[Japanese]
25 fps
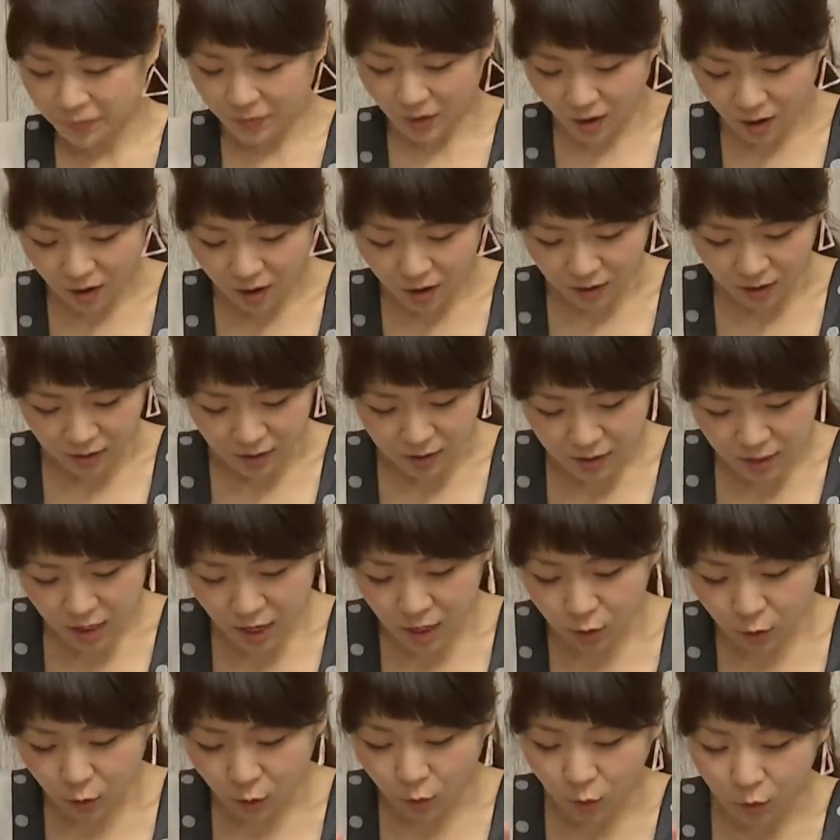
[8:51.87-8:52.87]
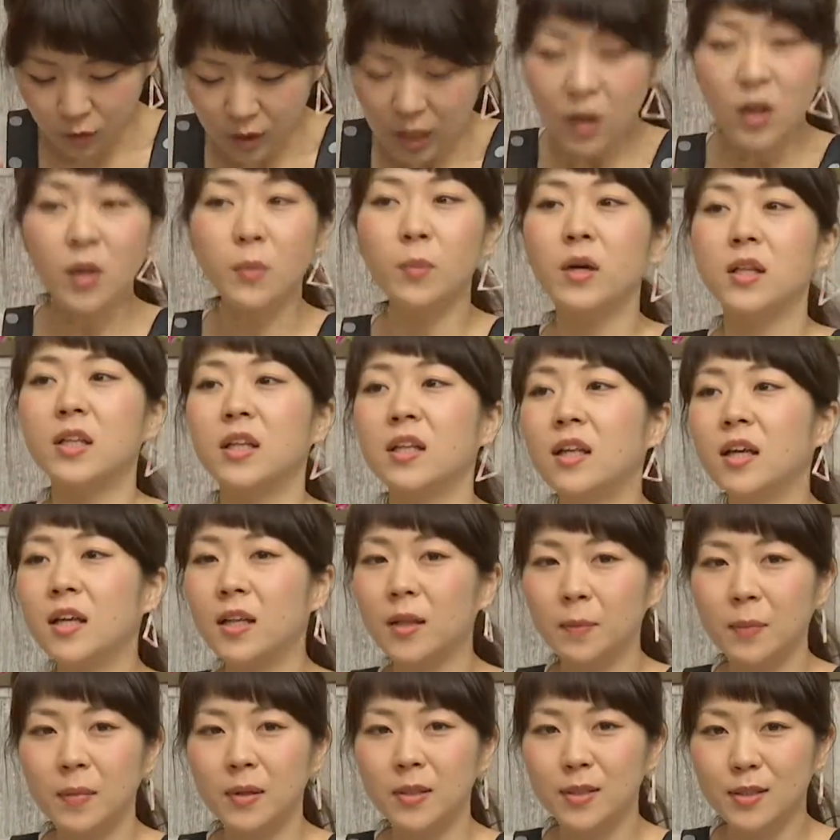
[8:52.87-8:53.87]
てはいえっとお便りもいただい
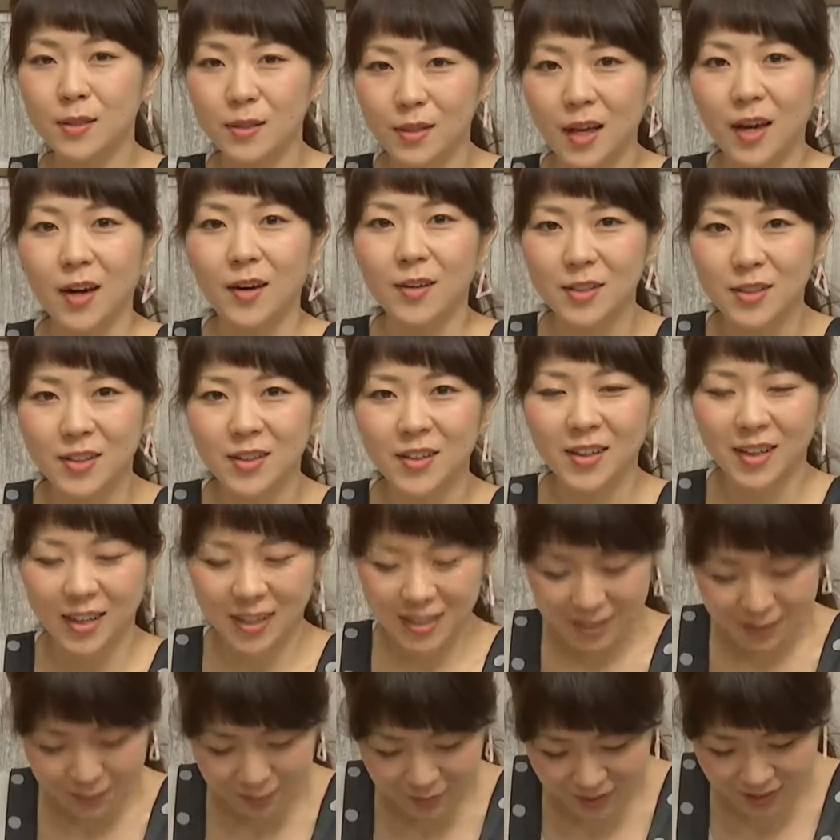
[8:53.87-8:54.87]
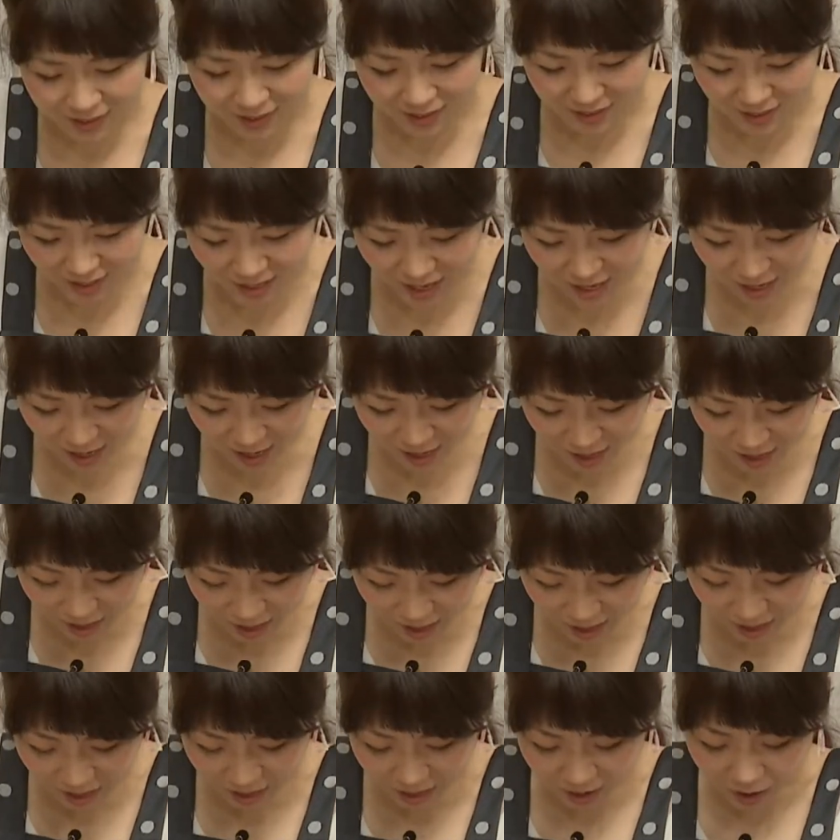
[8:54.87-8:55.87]
てますのでご紹介しますね
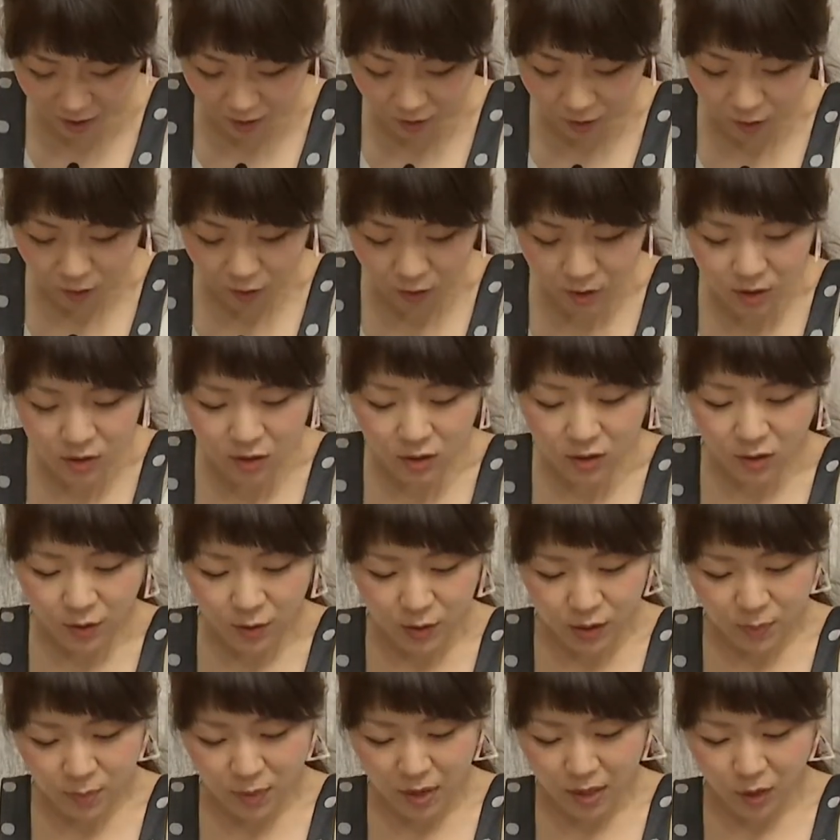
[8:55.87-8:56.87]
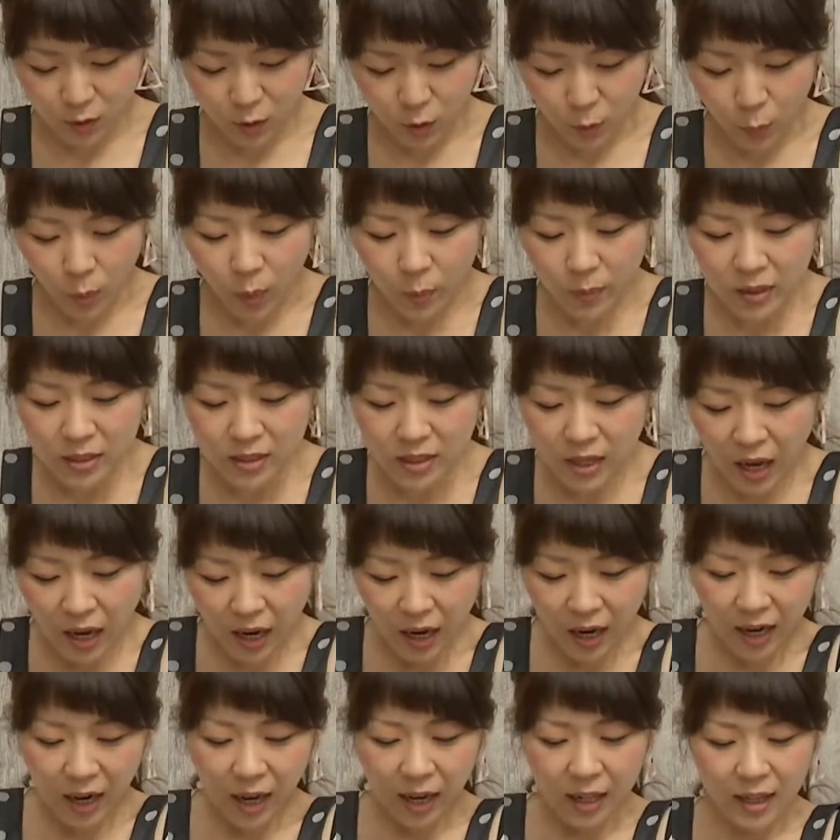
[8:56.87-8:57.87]
え本庄にお住まいのともみさ
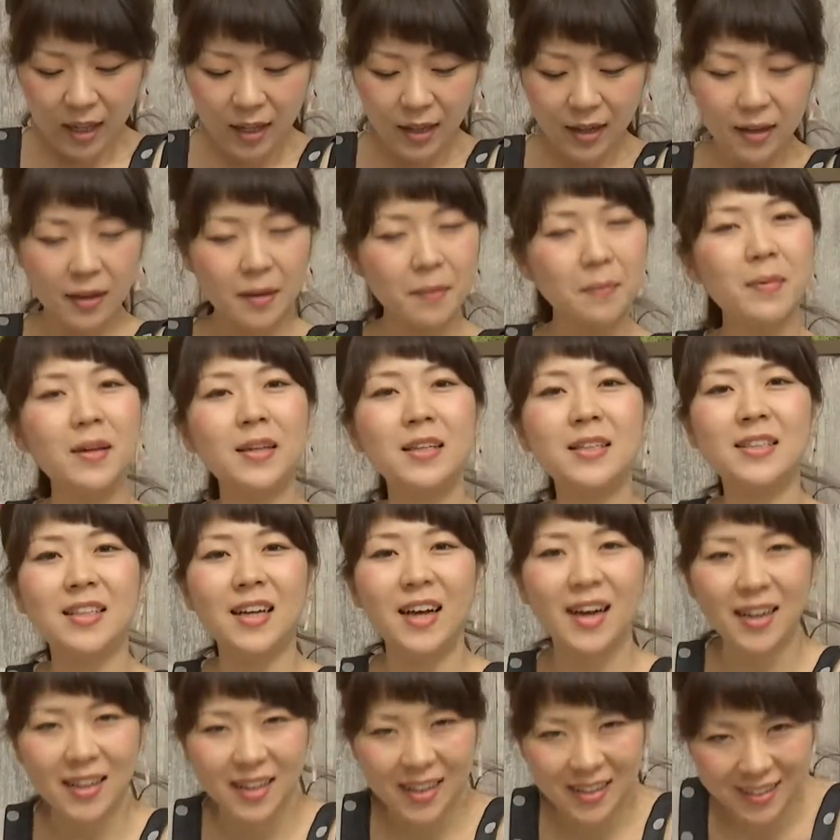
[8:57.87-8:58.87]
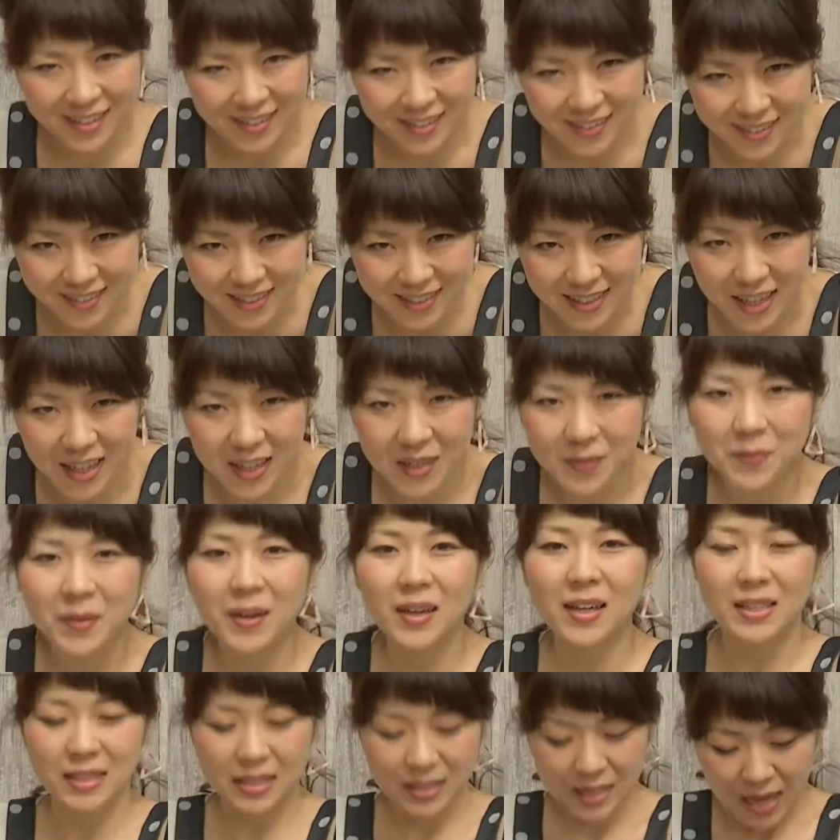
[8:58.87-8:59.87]
んからいただきましたありがとうござい
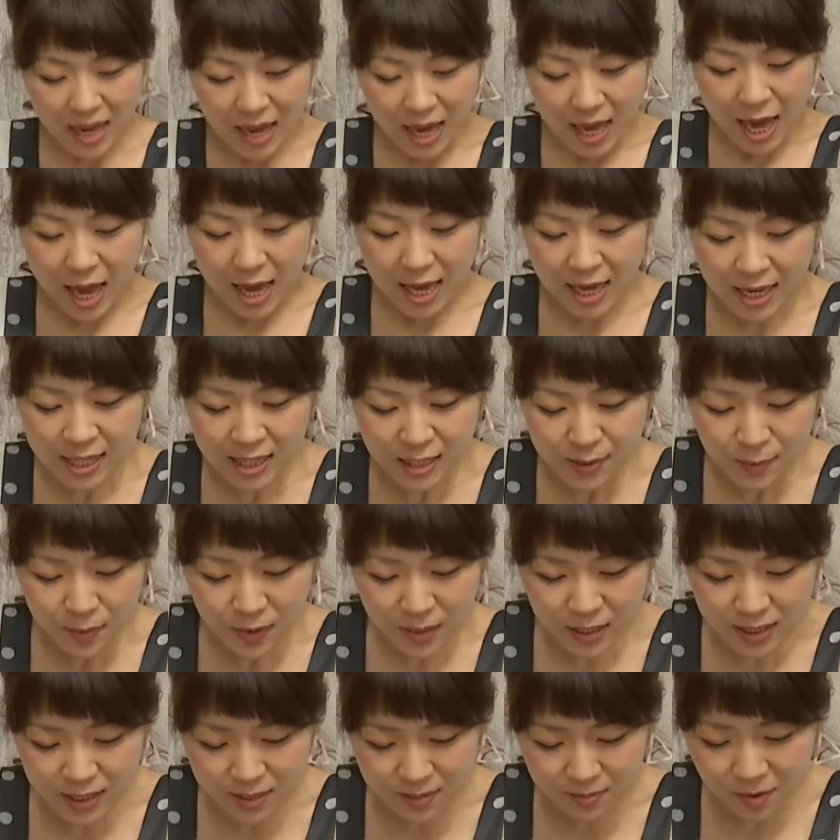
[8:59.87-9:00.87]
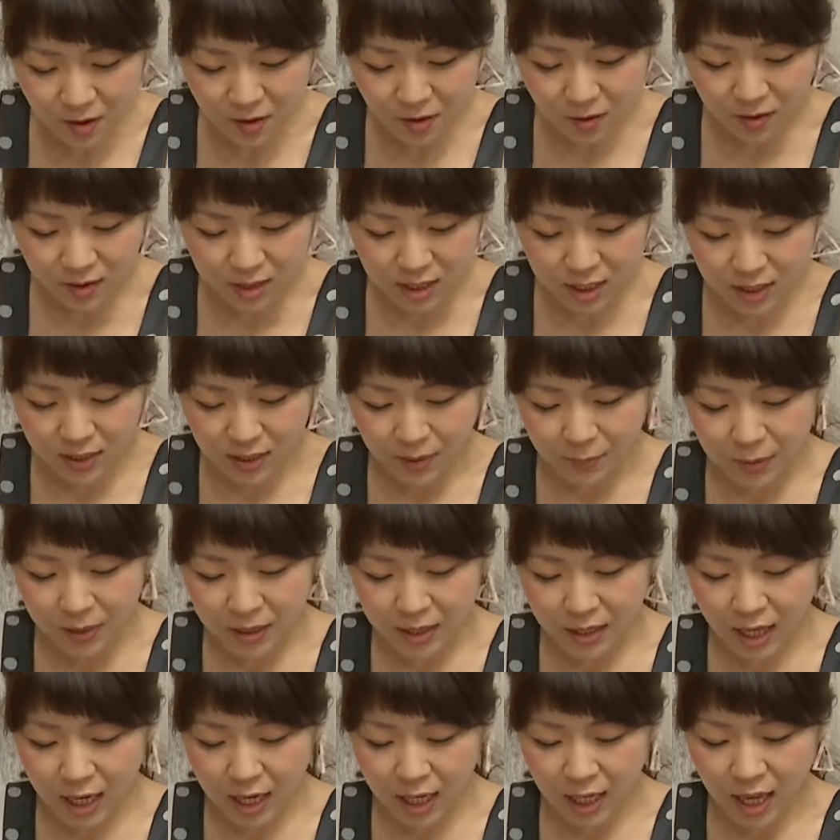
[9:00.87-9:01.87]
ますえいつもいつも5時には
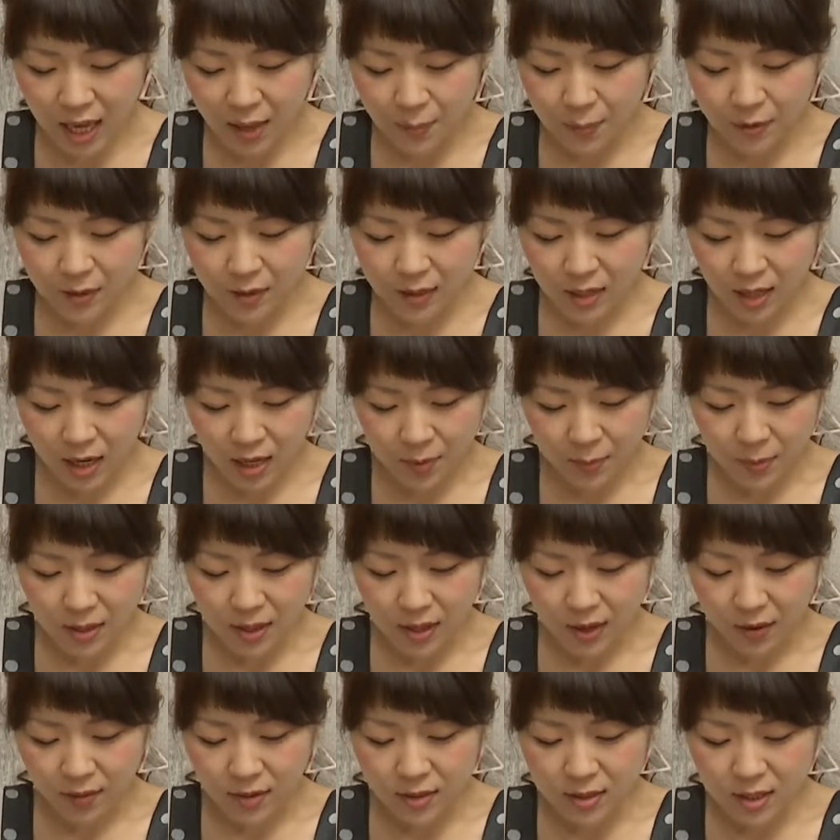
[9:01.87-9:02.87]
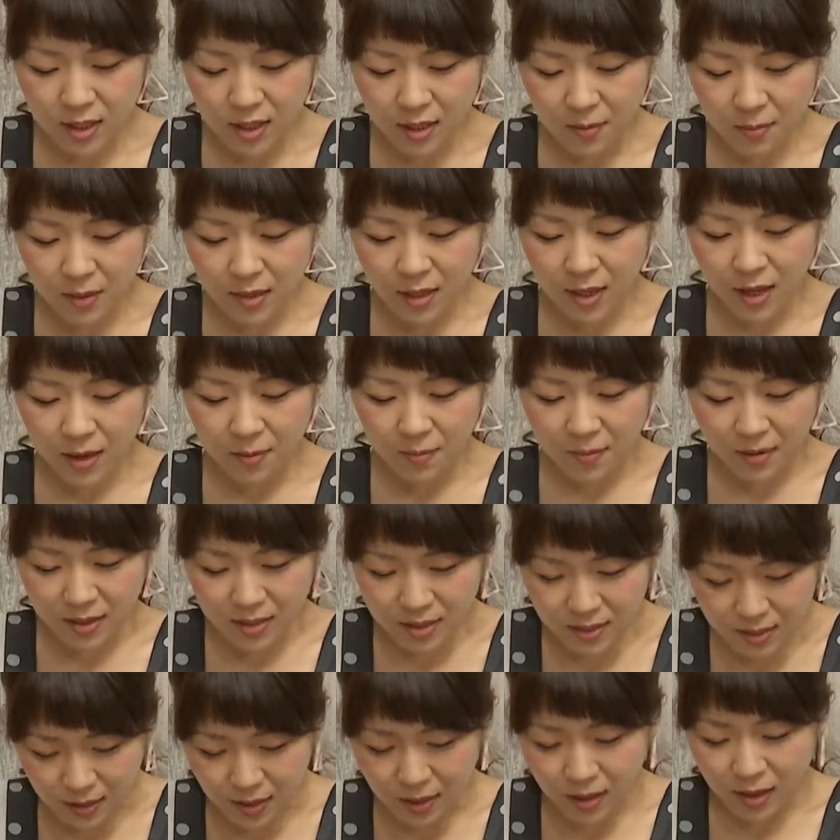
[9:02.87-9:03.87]
ぴったりケーブルテレビに合わせて見てい
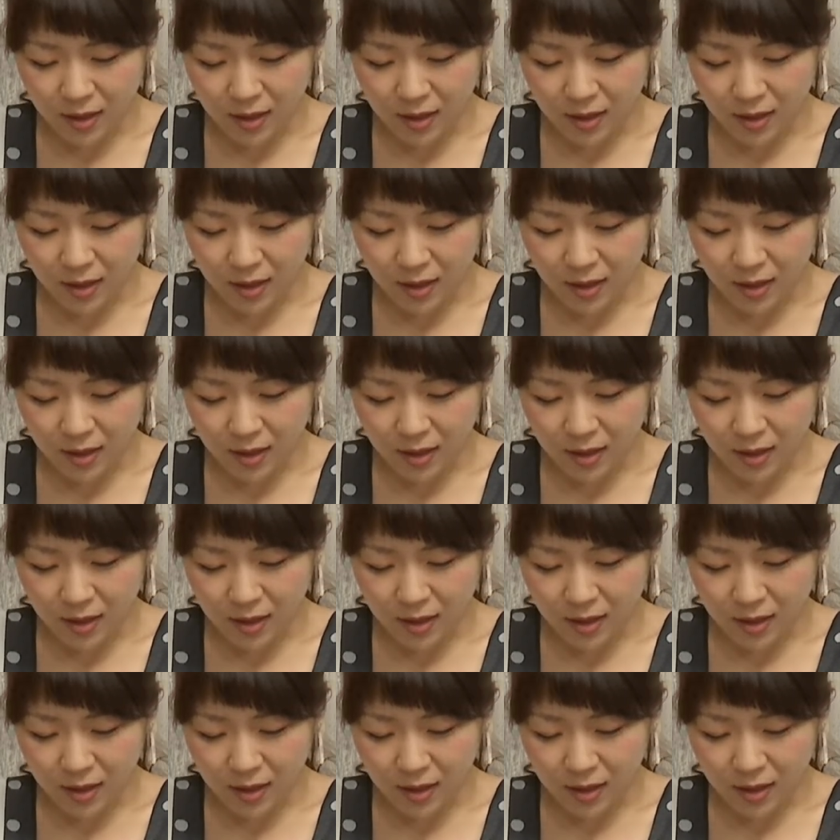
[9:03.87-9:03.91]
ますありが